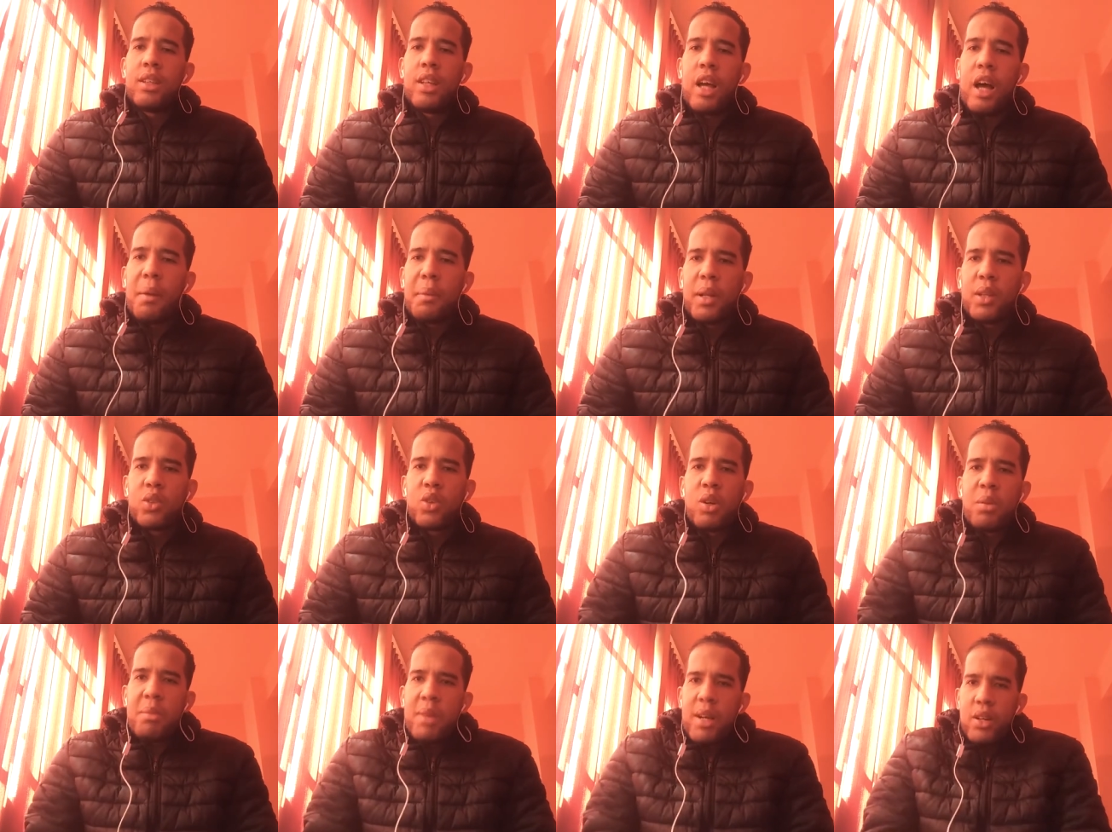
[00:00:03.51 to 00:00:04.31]
Te habla
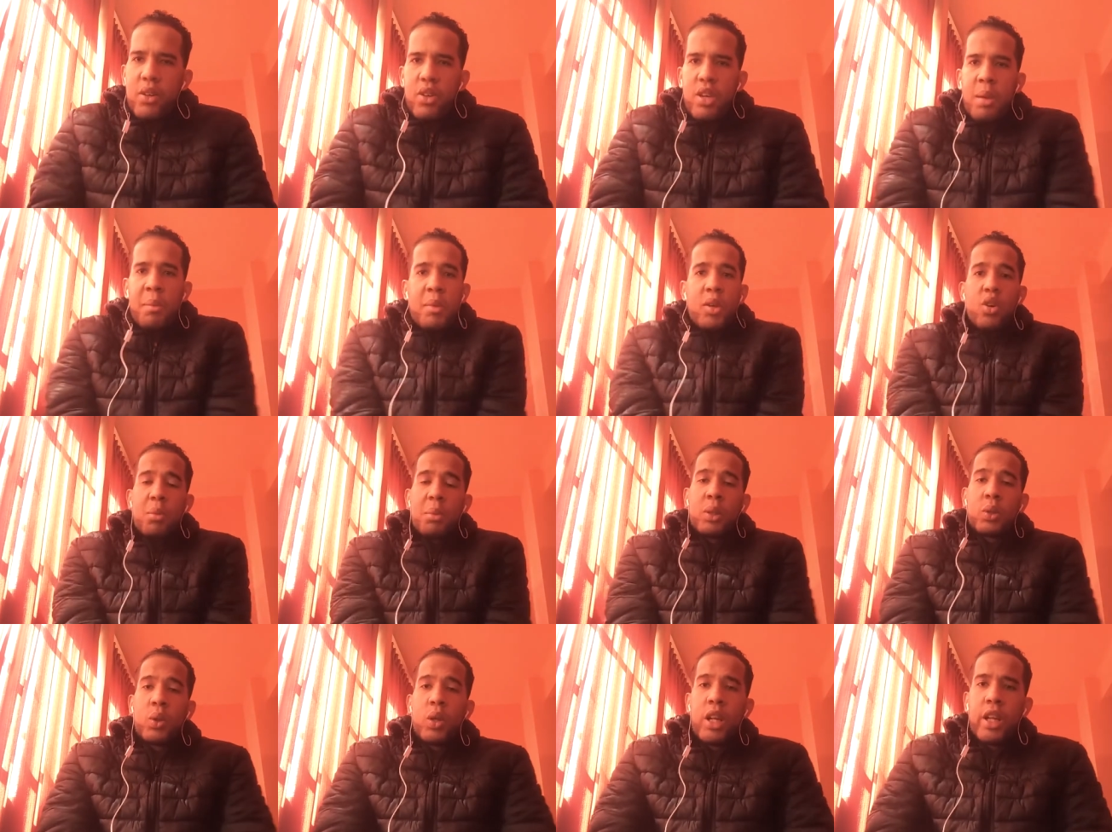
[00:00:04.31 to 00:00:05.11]
tu hermano y
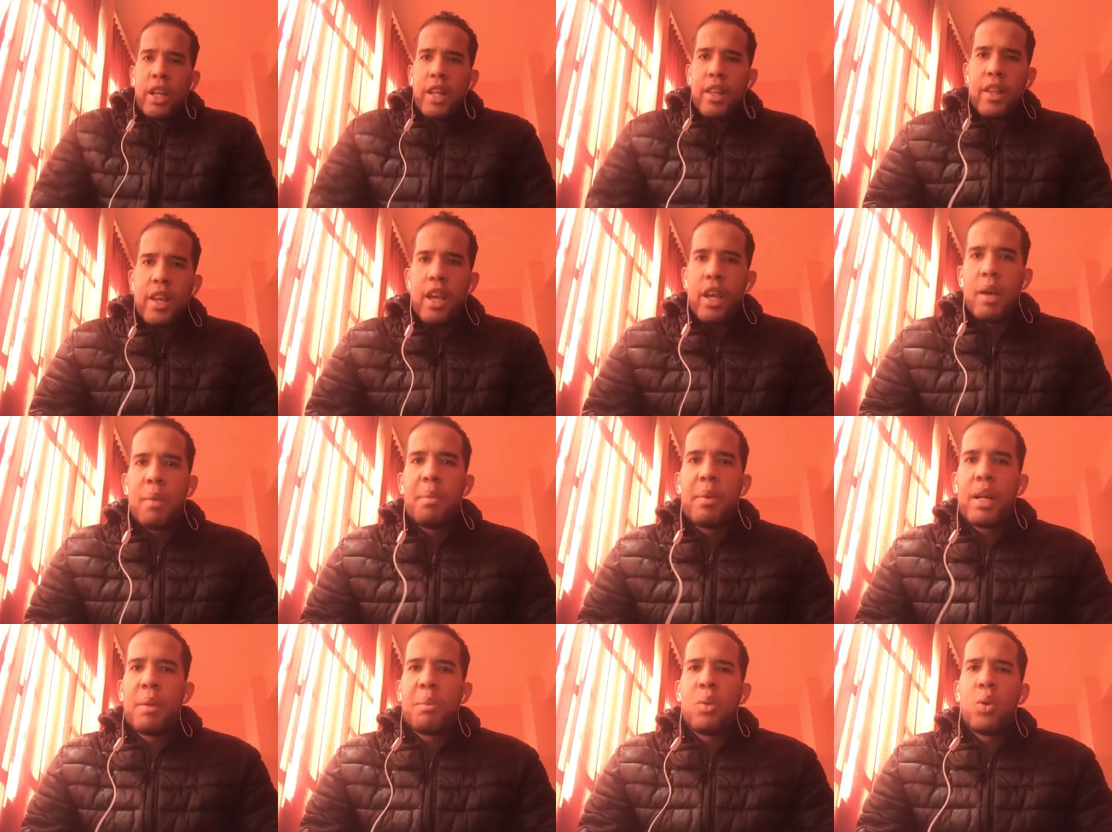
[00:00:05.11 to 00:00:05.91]
amigo Manuel Heredia y
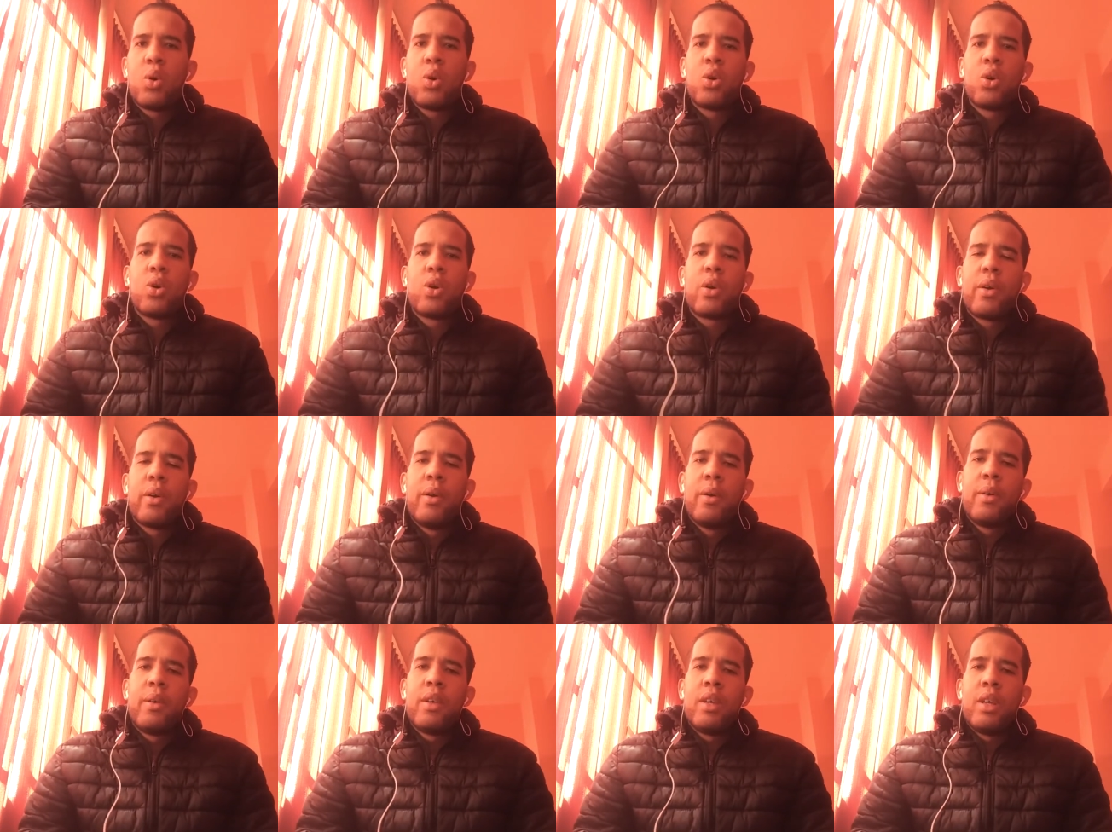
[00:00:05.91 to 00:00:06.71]
es para mí un honor
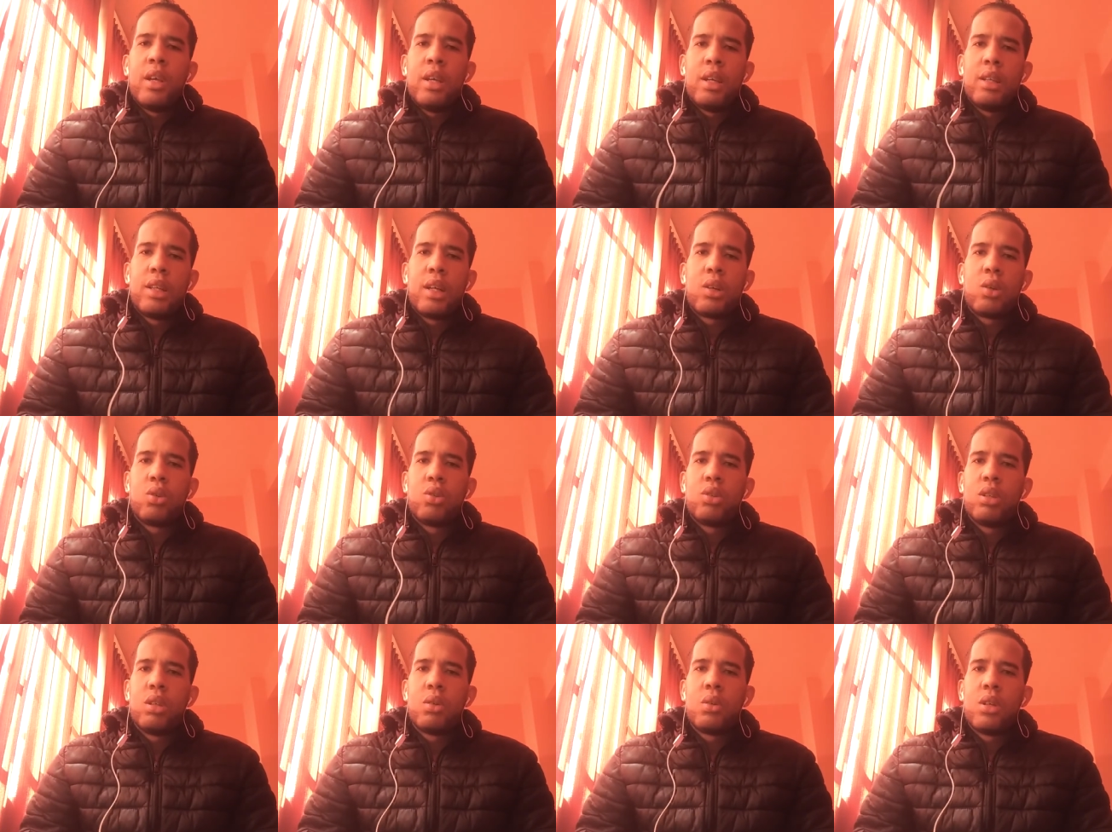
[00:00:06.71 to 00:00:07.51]
estar
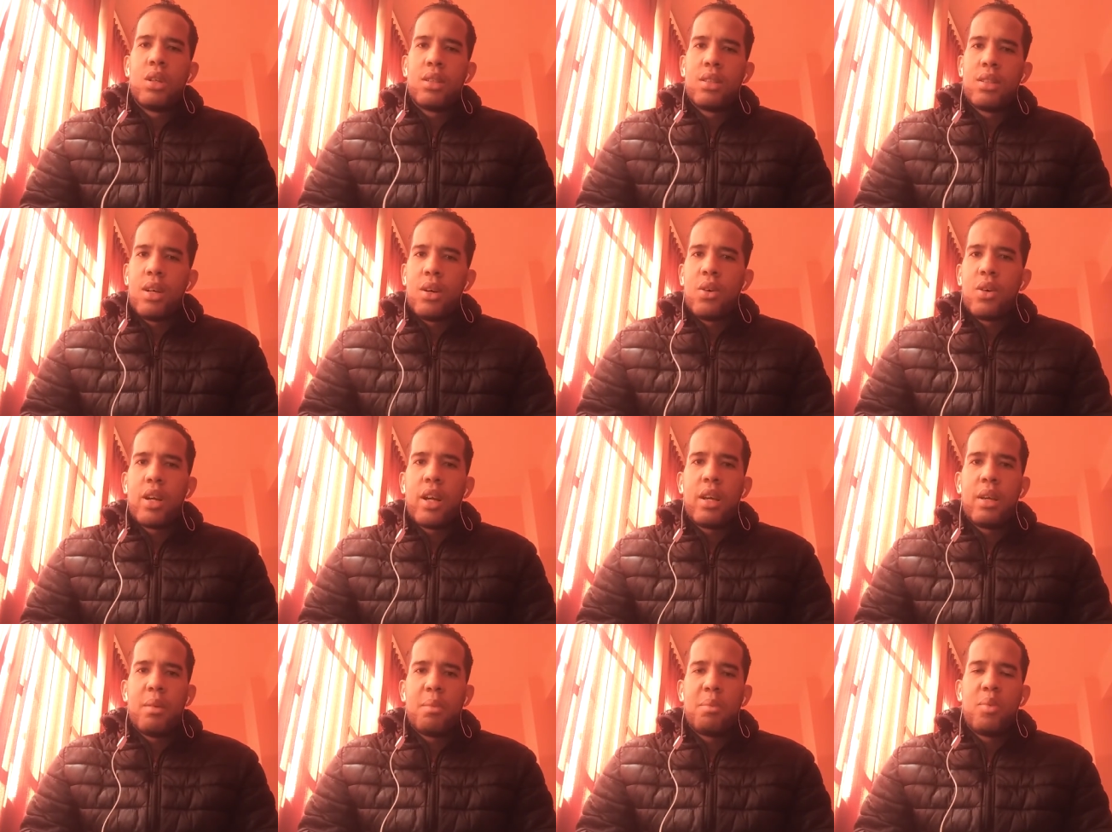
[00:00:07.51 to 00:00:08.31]
contigo en esta
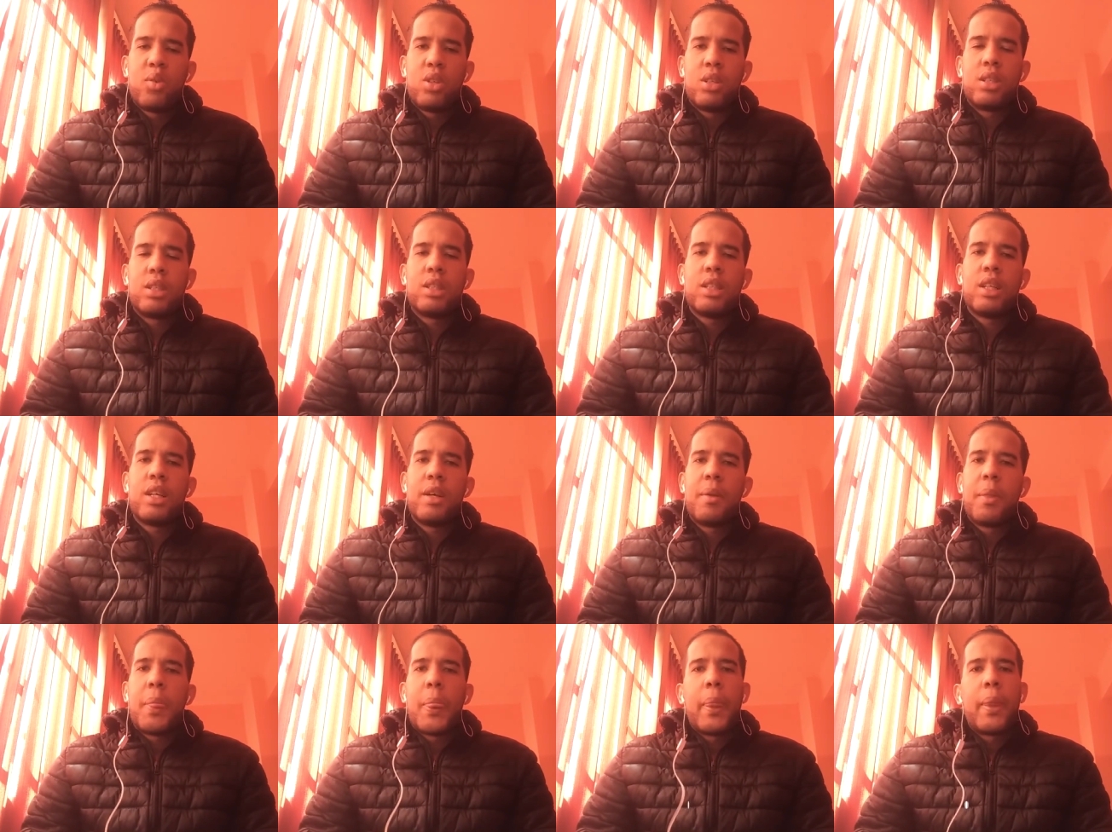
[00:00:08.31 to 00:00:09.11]
hora y
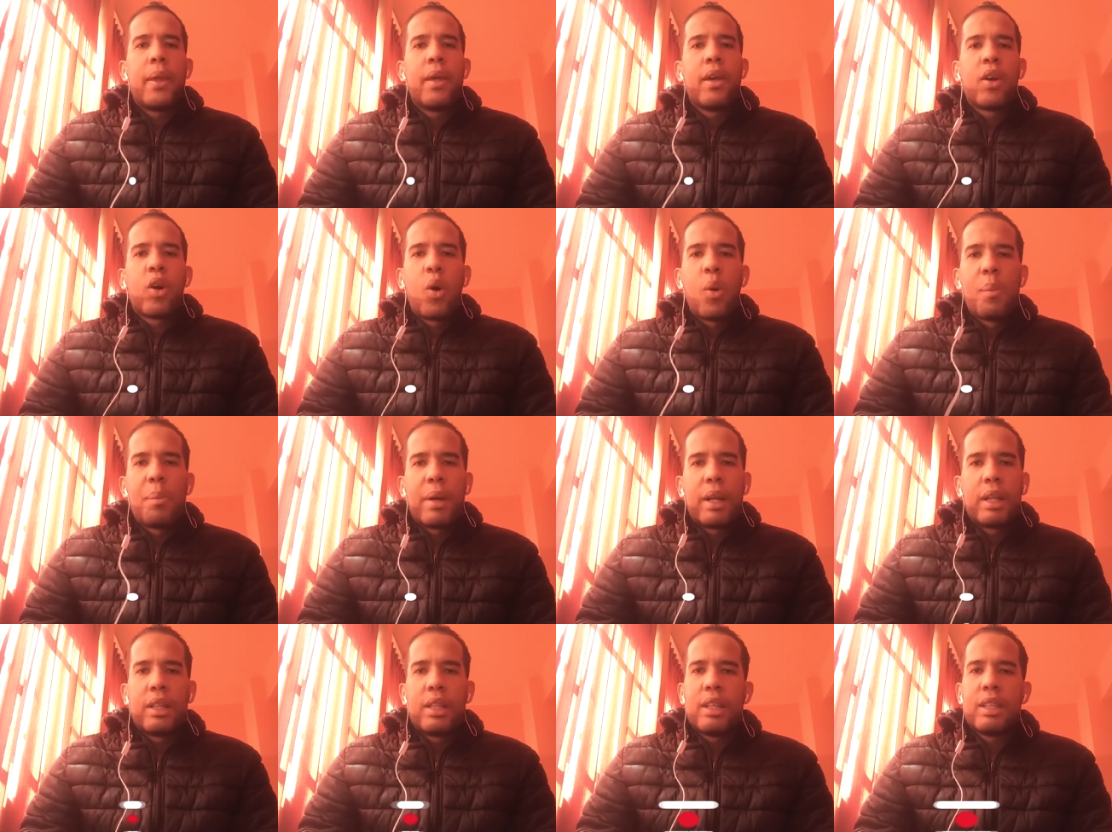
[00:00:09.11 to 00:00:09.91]
poderte
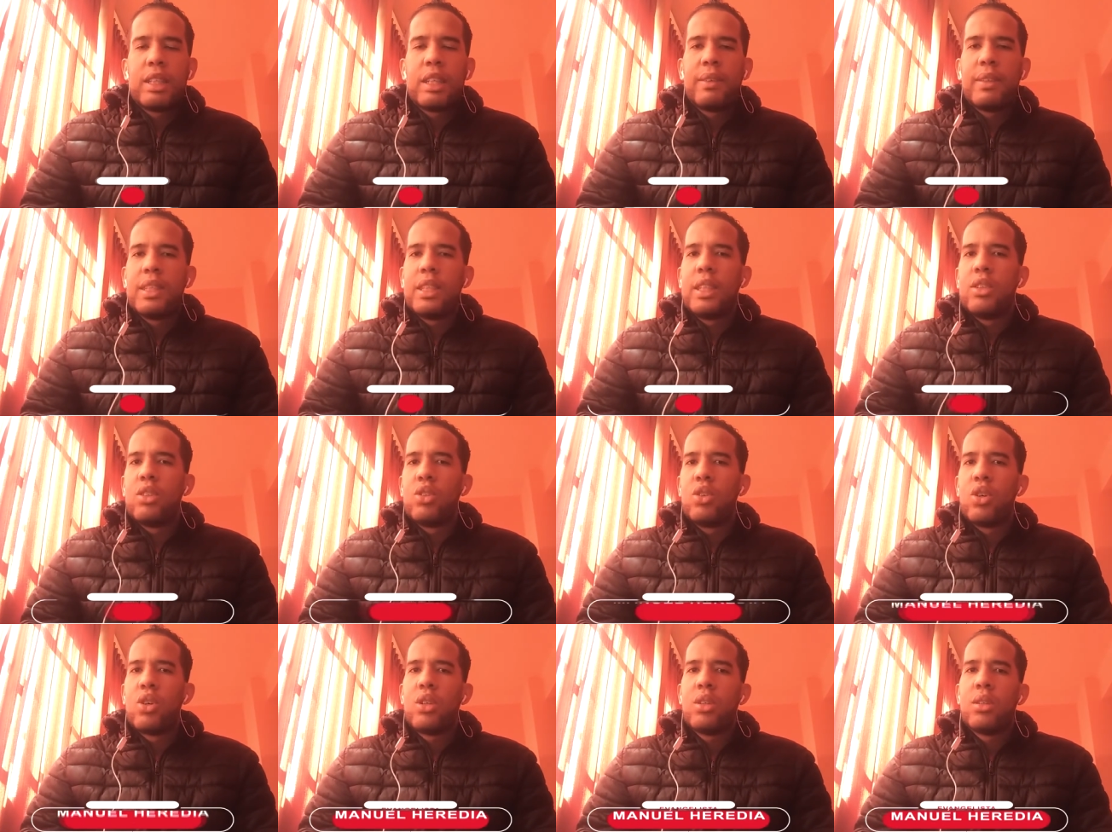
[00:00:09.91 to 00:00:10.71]
compartir esta
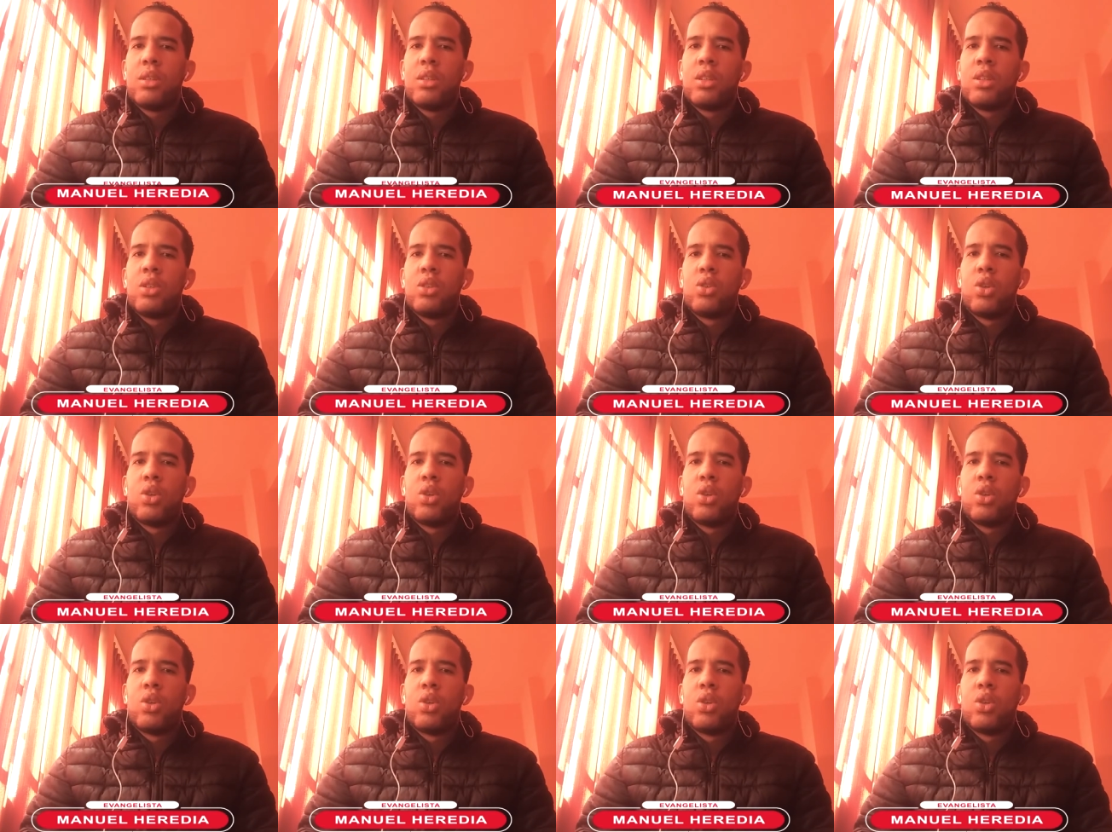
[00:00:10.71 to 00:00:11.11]
bendición.